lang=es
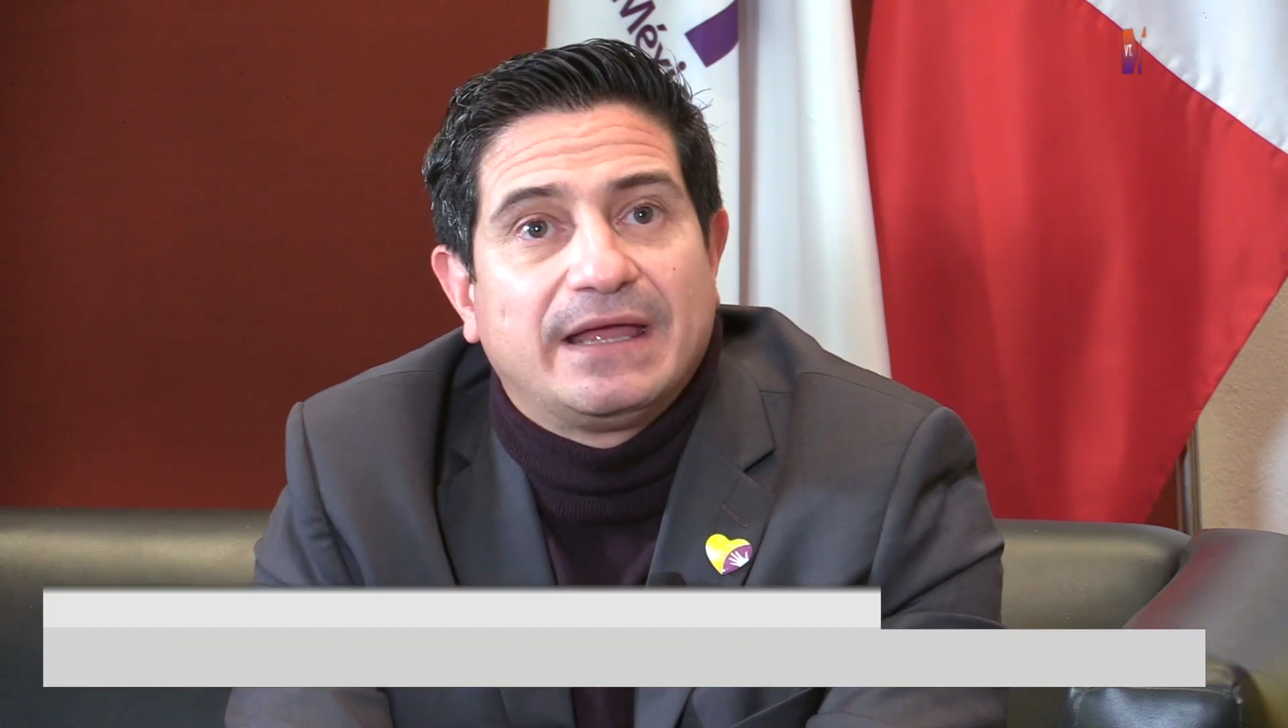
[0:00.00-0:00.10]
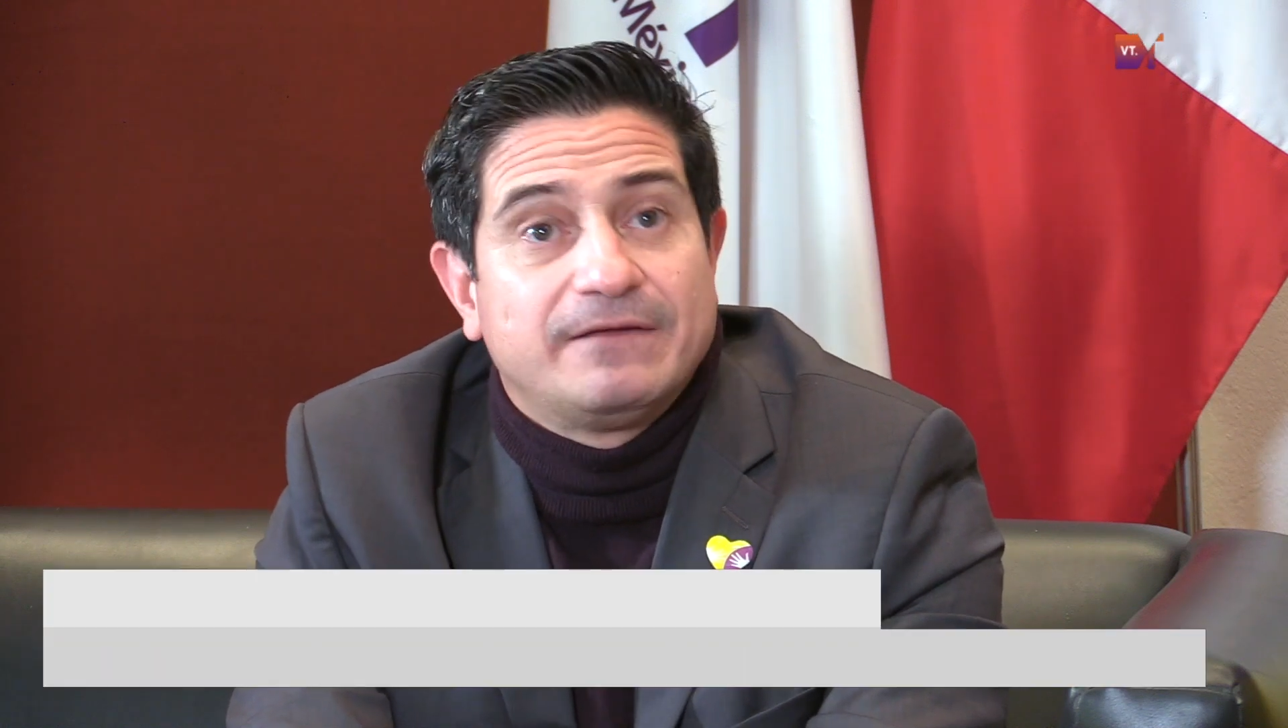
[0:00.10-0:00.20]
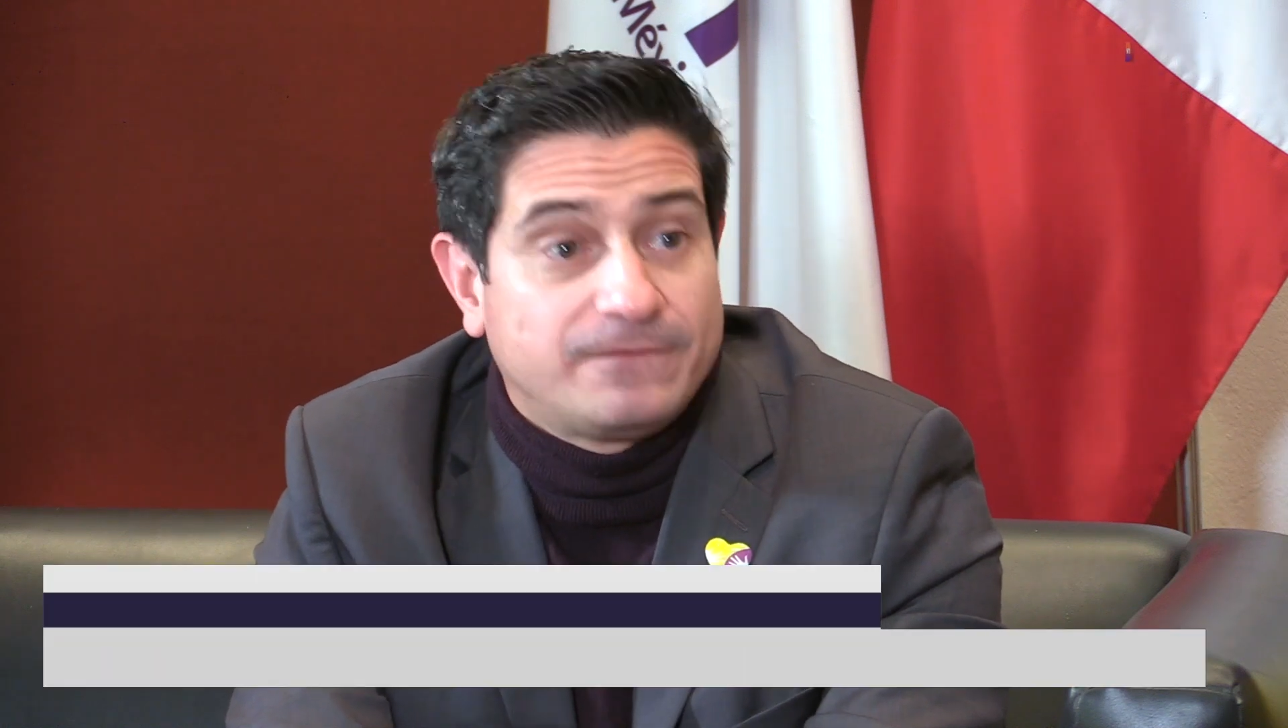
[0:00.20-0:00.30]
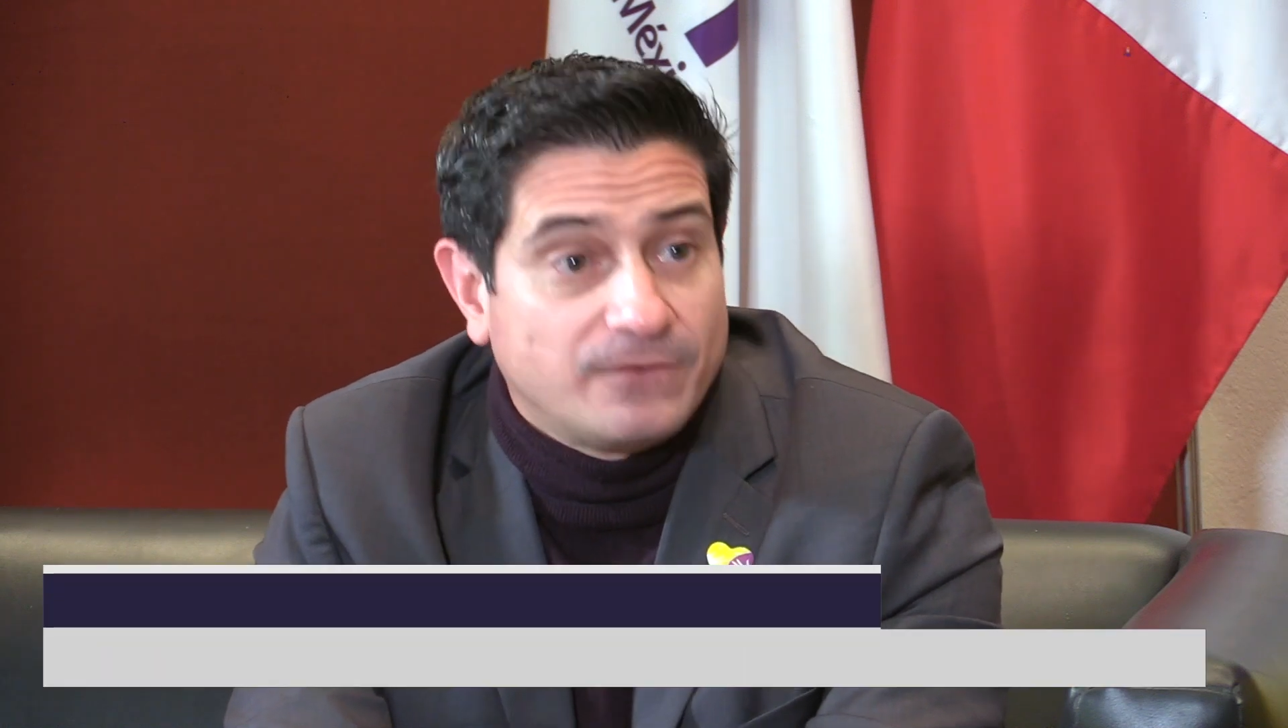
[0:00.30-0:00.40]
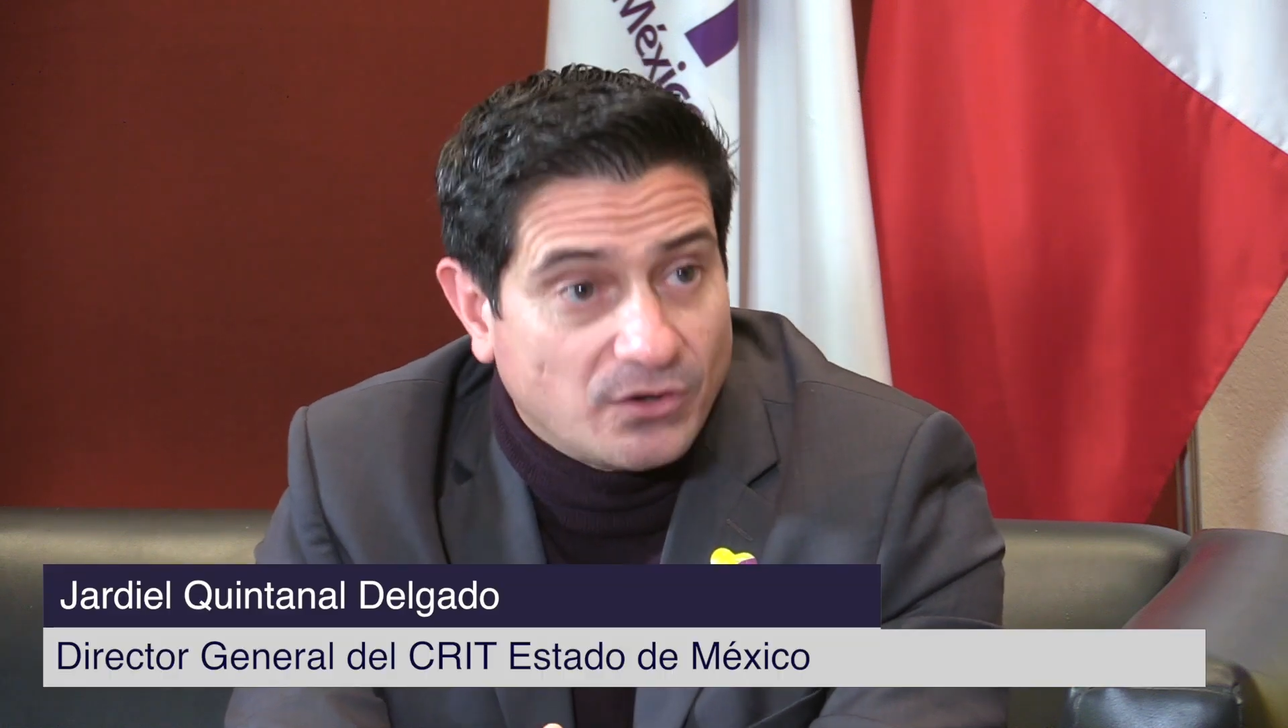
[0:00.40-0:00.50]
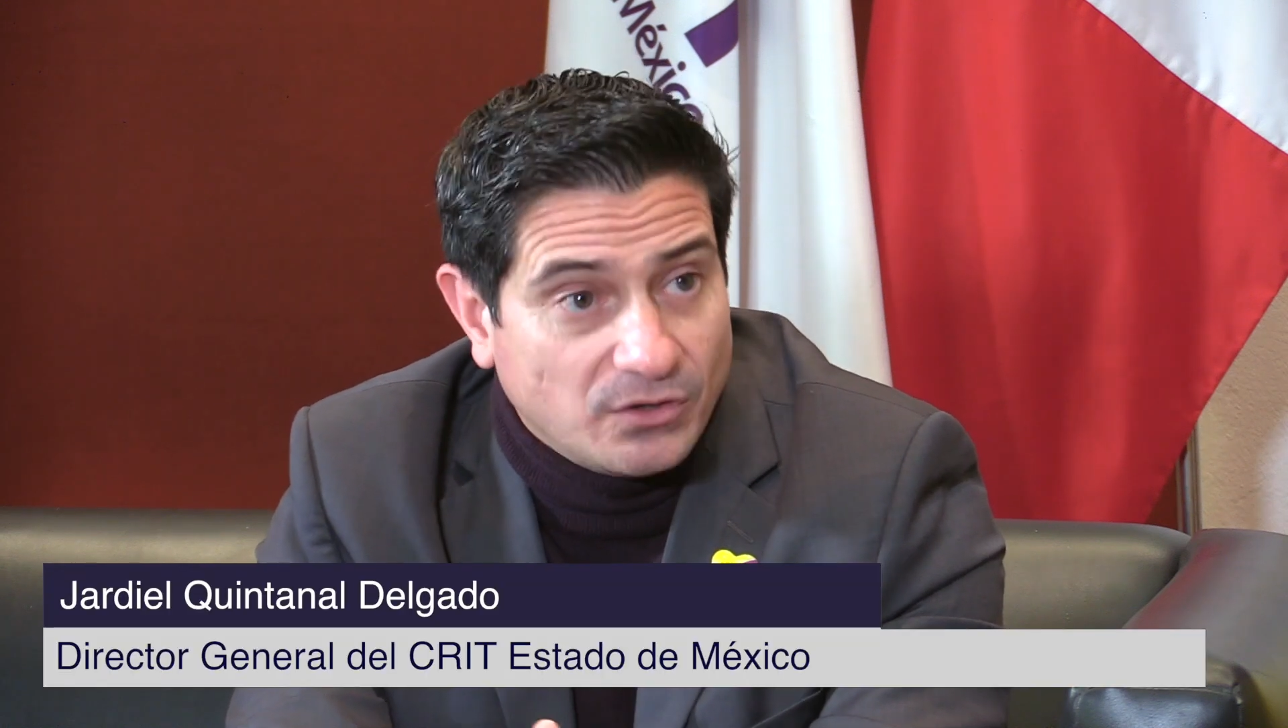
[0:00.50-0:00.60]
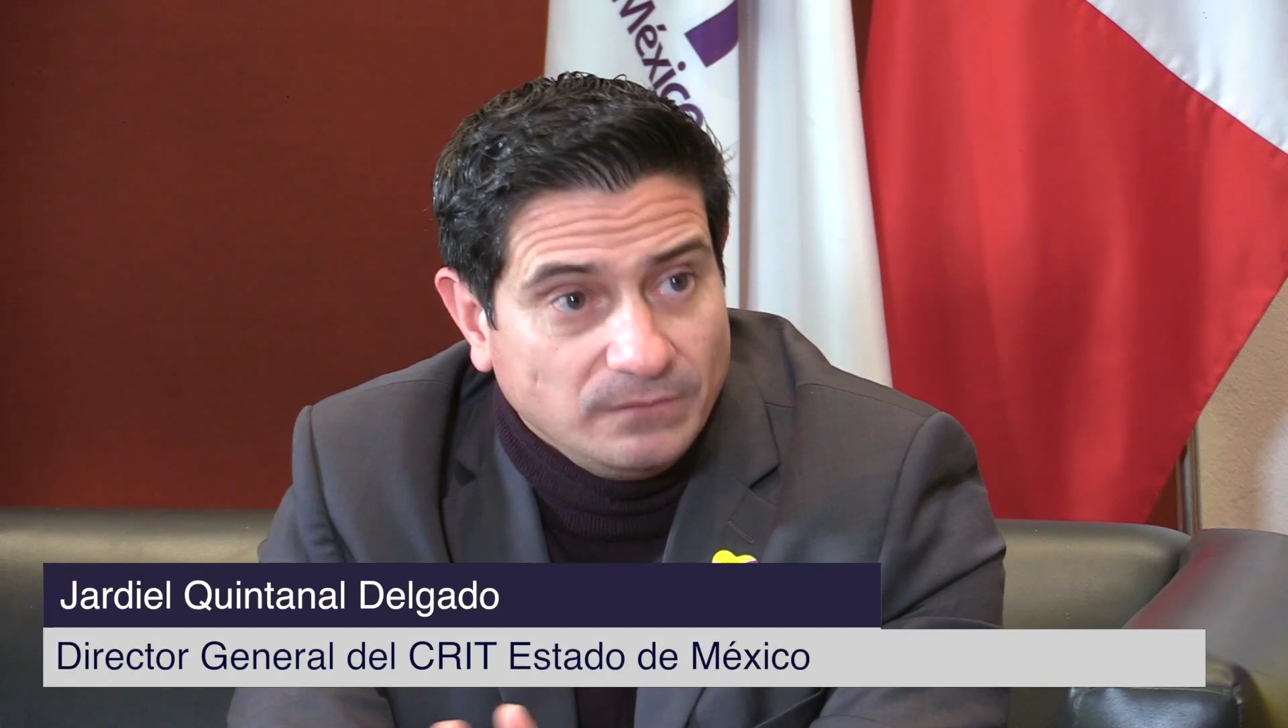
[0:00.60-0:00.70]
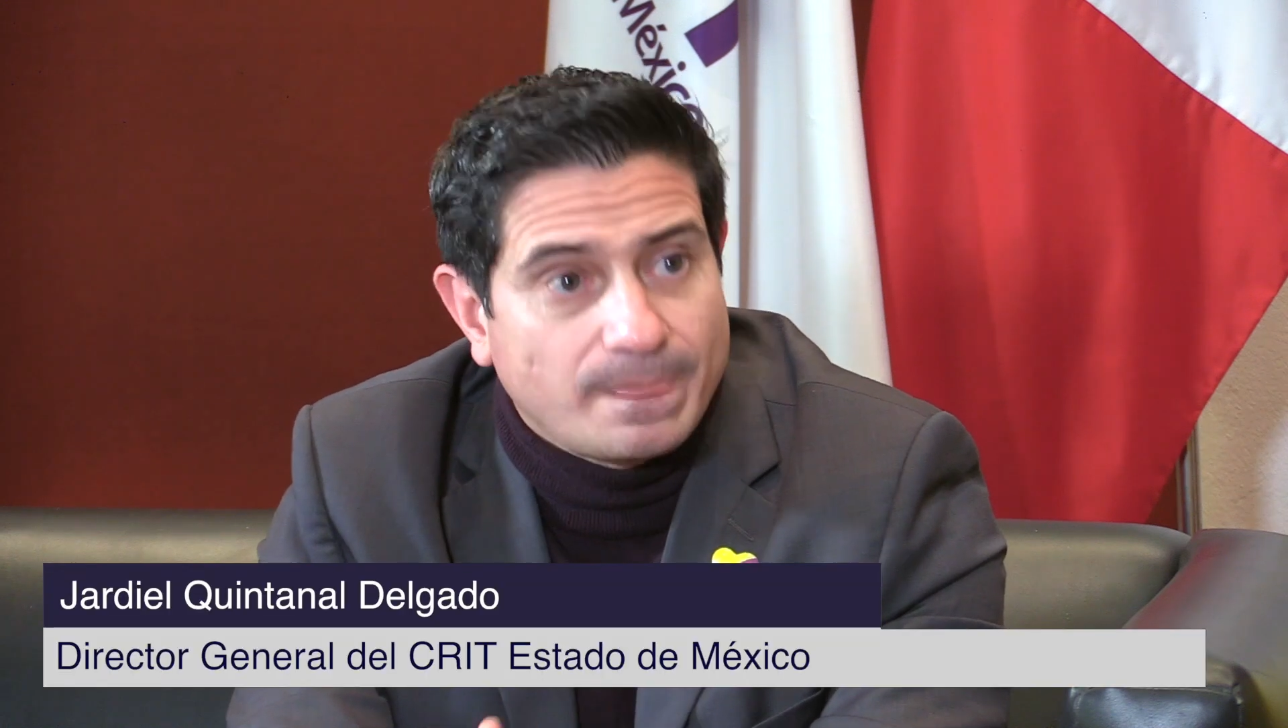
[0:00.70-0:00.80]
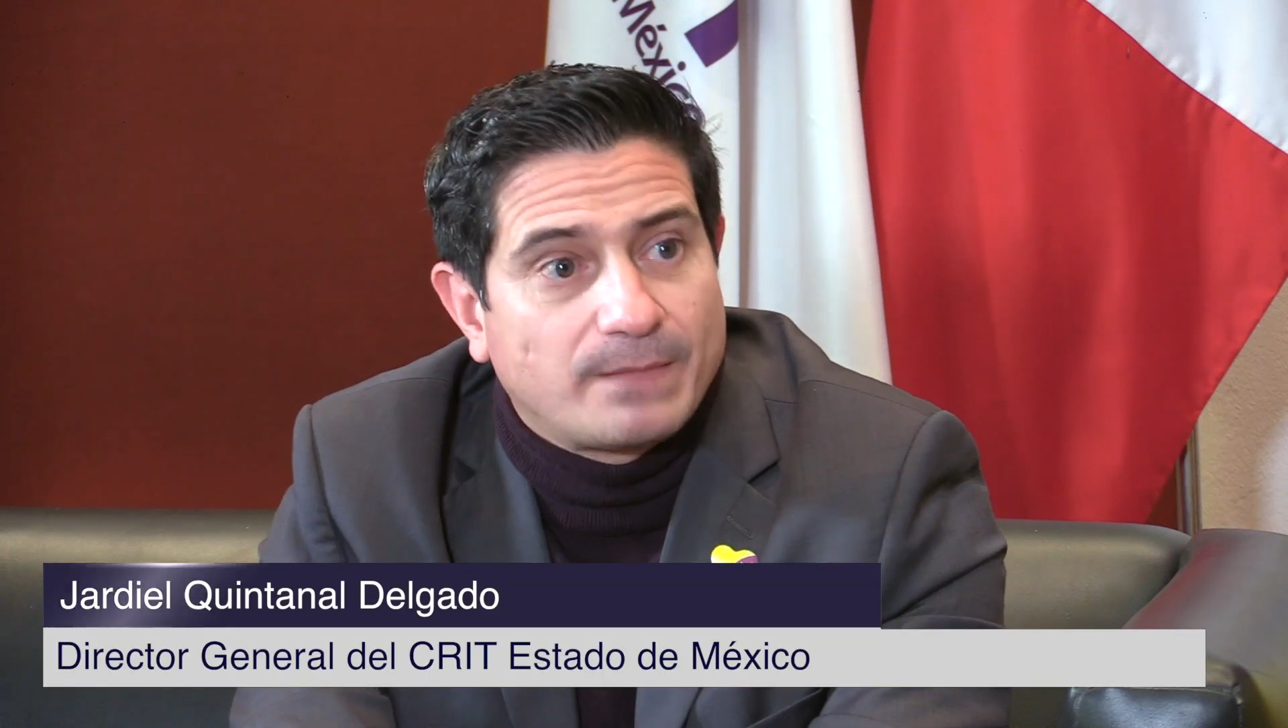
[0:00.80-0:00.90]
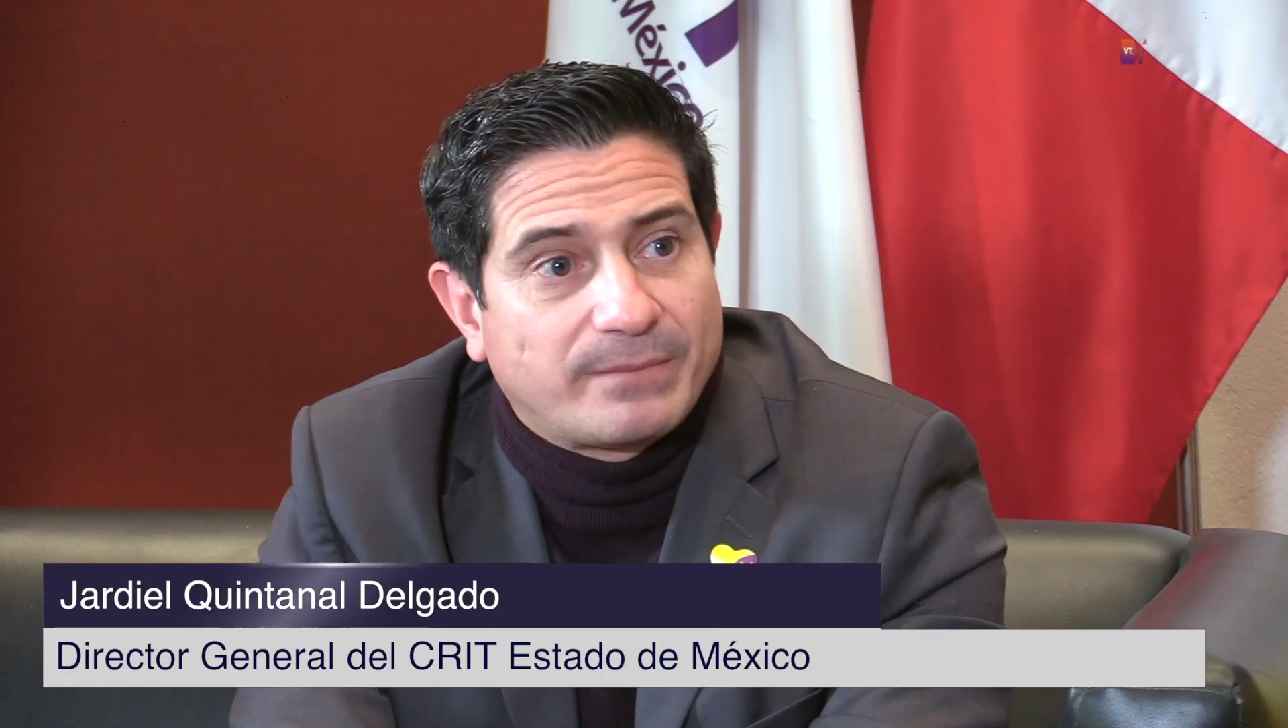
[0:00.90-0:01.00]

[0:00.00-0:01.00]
en Foro,